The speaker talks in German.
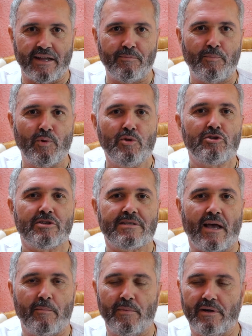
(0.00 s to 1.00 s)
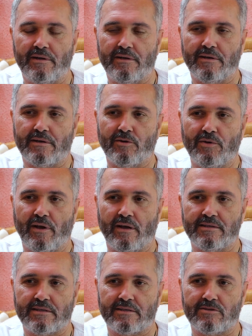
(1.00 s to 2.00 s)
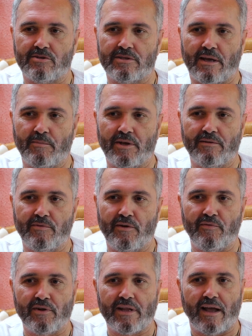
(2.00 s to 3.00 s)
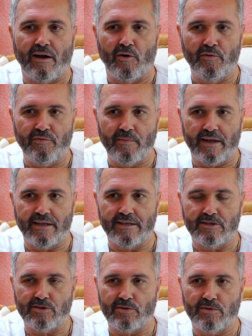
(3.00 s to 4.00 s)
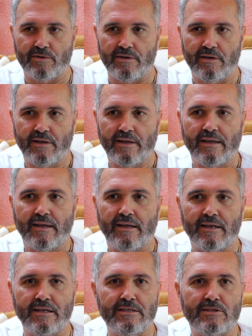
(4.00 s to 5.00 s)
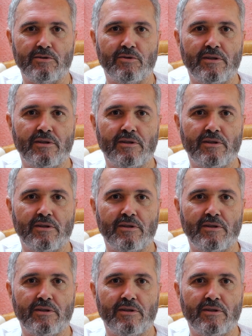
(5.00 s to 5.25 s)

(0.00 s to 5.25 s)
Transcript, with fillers: ein bunt zusammenge äh, zusammengewürfelter Haufen eingezogen ist.